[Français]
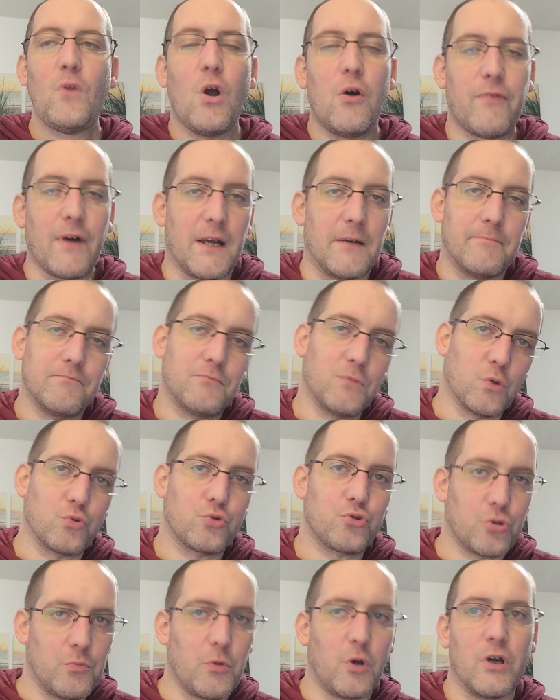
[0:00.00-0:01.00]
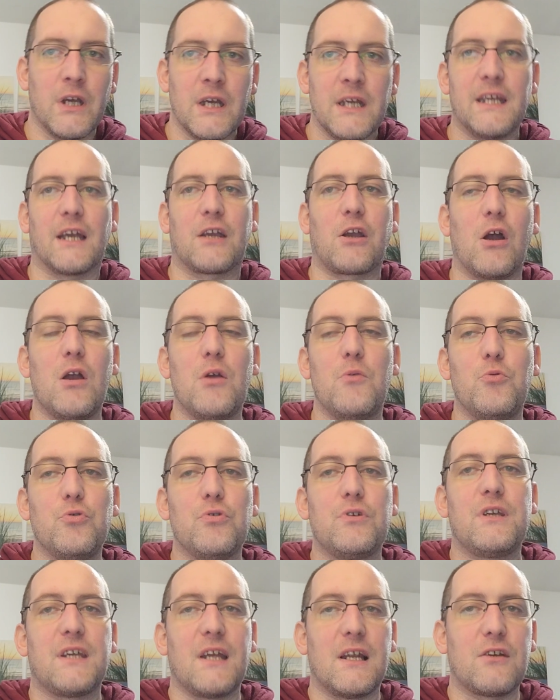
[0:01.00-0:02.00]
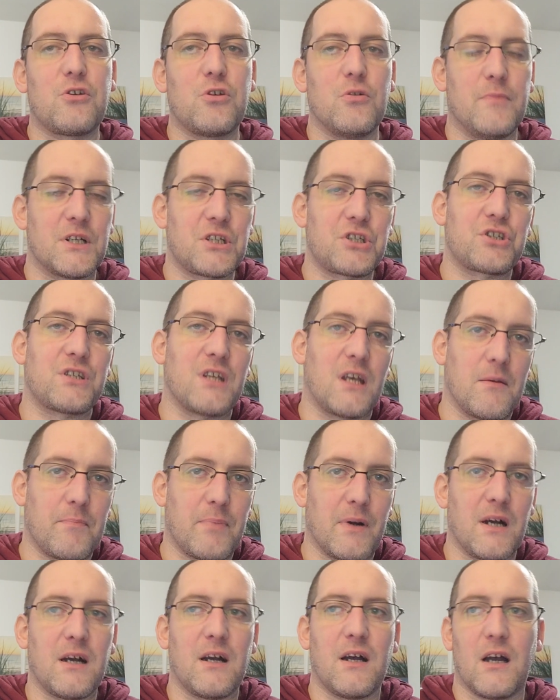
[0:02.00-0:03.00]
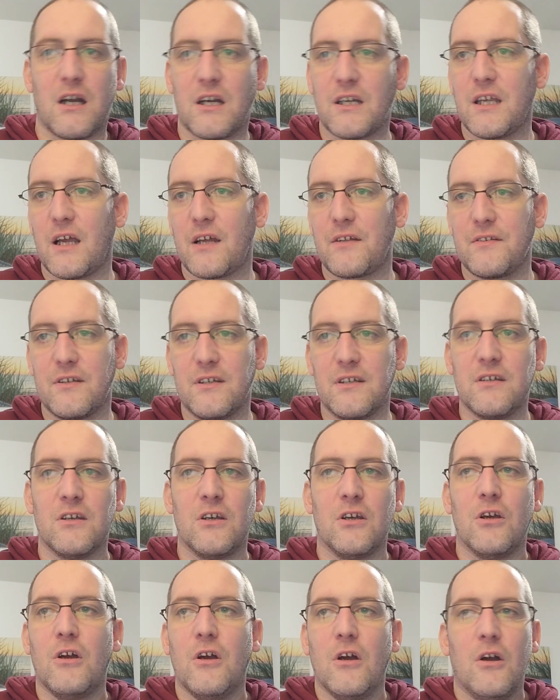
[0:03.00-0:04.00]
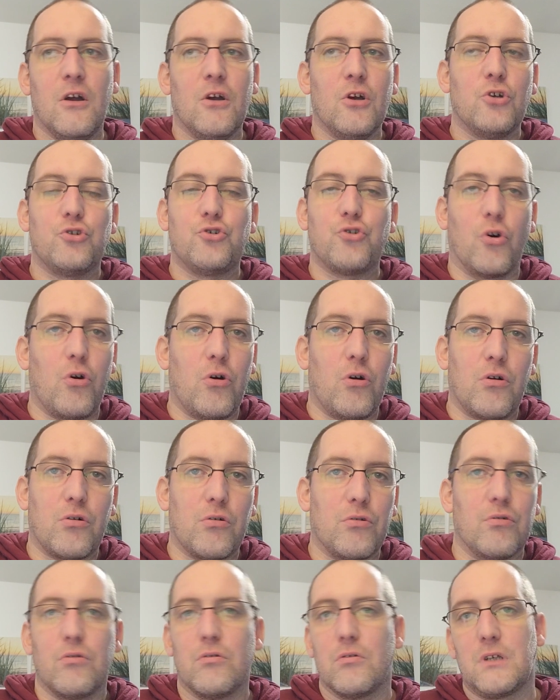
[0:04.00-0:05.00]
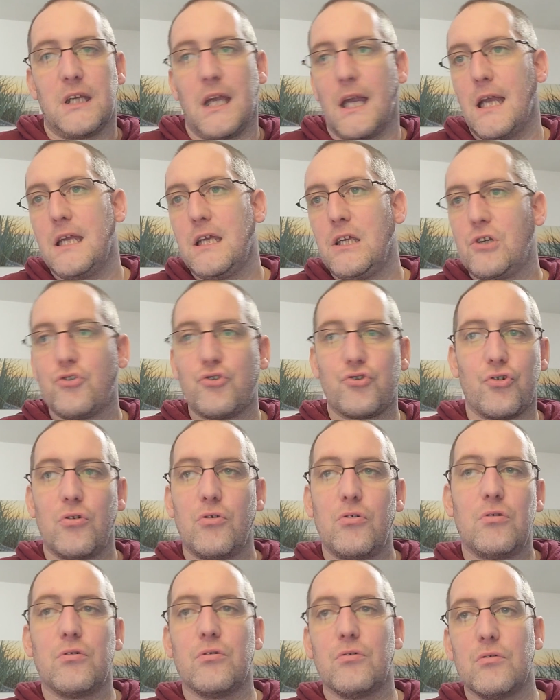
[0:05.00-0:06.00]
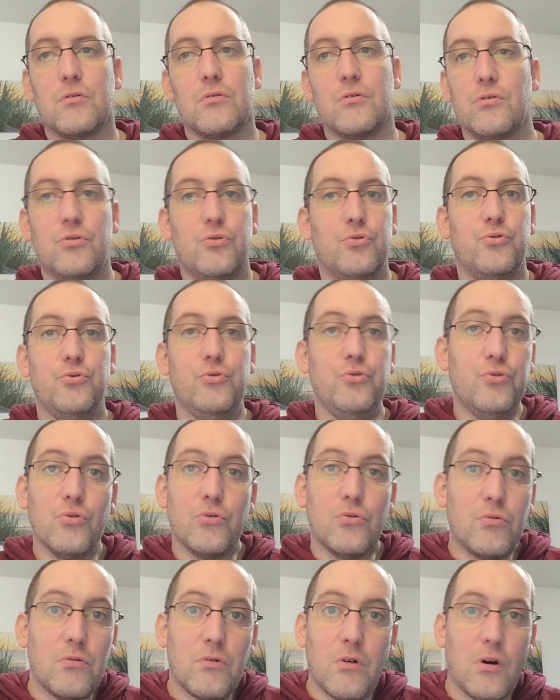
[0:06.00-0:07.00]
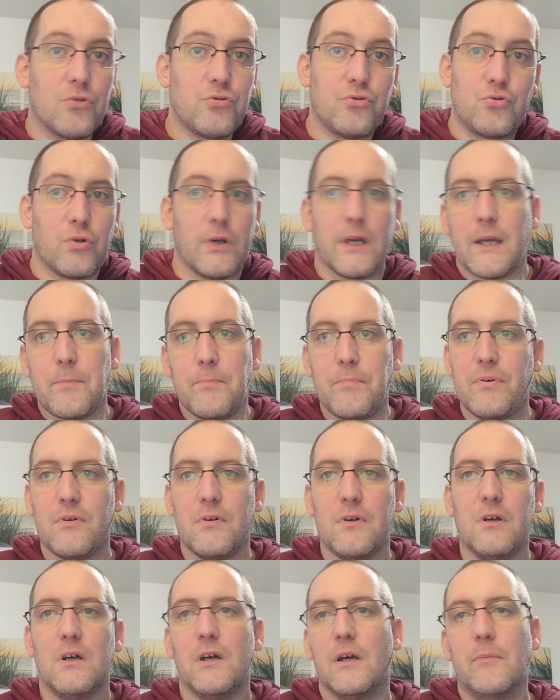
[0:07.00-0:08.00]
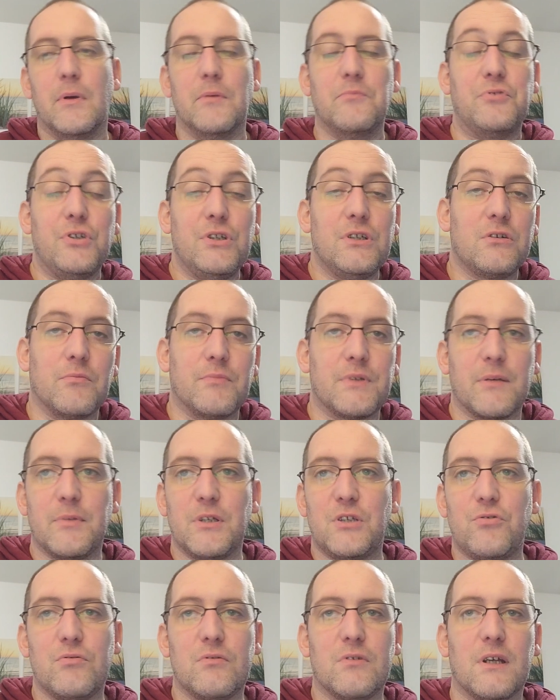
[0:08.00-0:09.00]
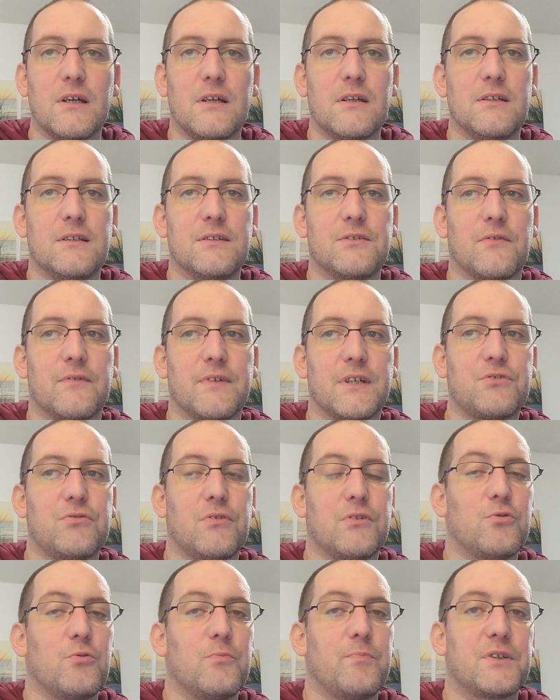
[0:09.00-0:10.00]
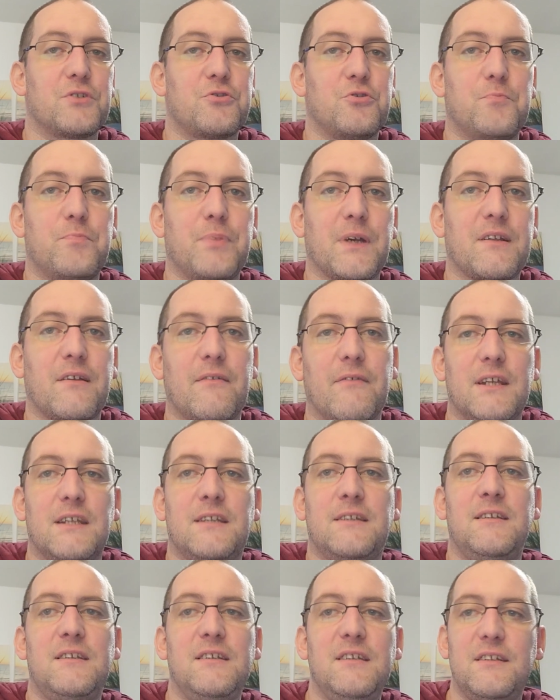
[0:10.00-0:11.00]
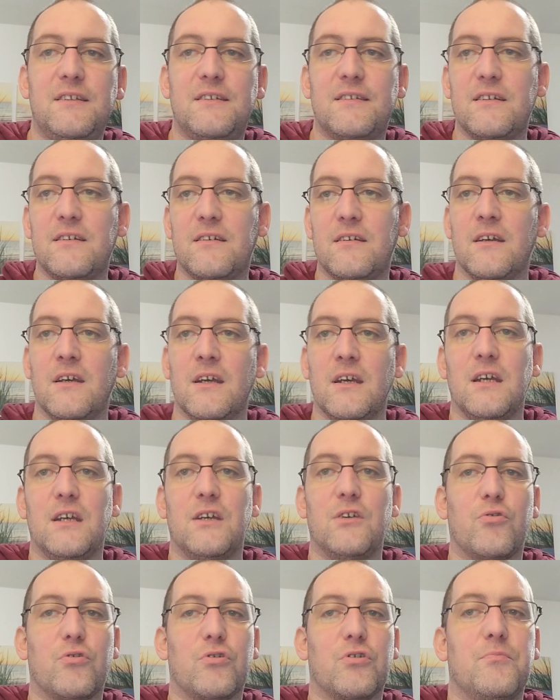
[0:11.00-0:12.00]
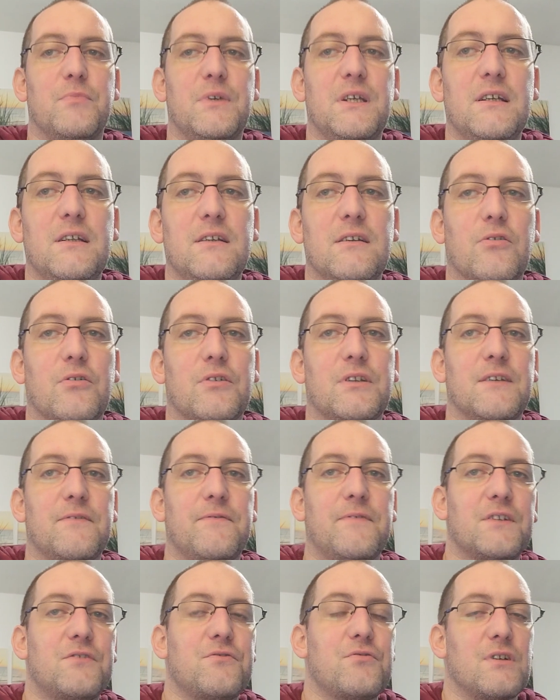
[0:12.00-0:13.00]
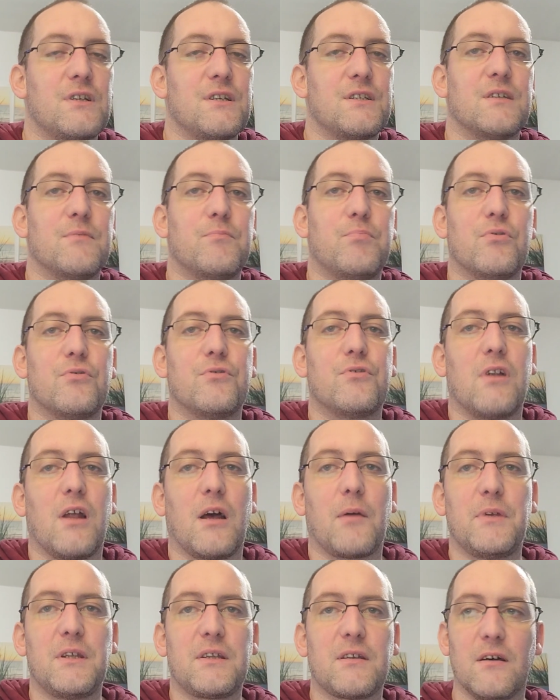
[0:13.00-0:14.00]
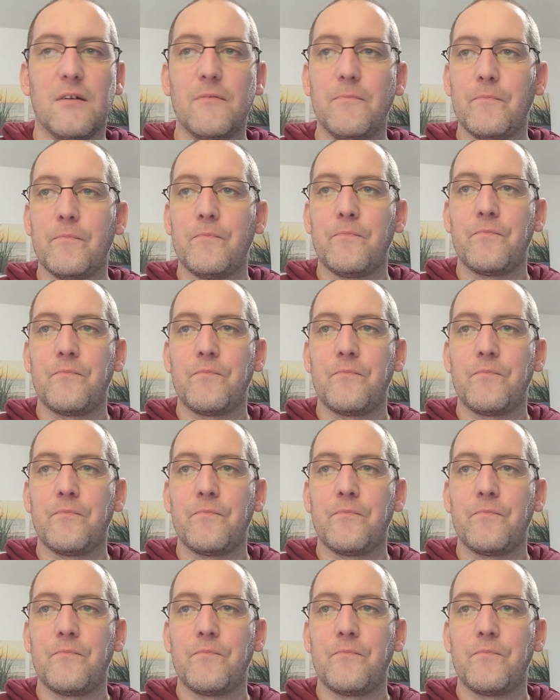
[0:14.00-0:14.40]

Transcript: Enfin, non, je mens. Il y a quand même eu quelques matchs sympas à regarder, genre euh, Genk, genre euh, Union Antwerp, même si, comme d'habitude, hein, les Anversois n'ont pas su perdre avec dignité et ont remis leur défaite sur les épaules de l'arbitre. Hein.